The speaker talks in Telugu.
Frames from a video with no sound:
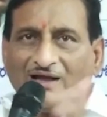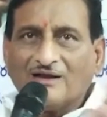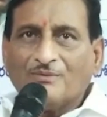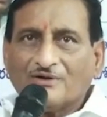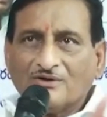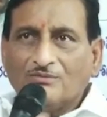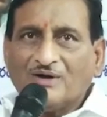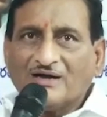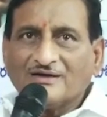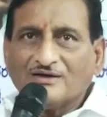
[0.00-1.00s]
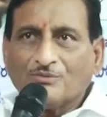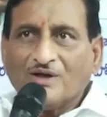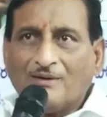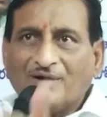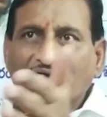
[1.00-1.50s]
ఏపీకి ప్రత్యేక
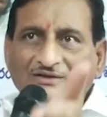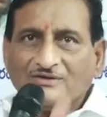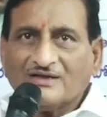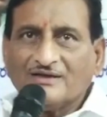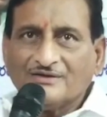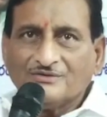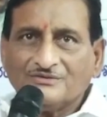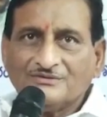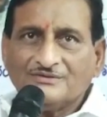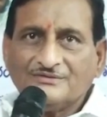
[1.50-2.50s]
హోదాపై శేషగిరి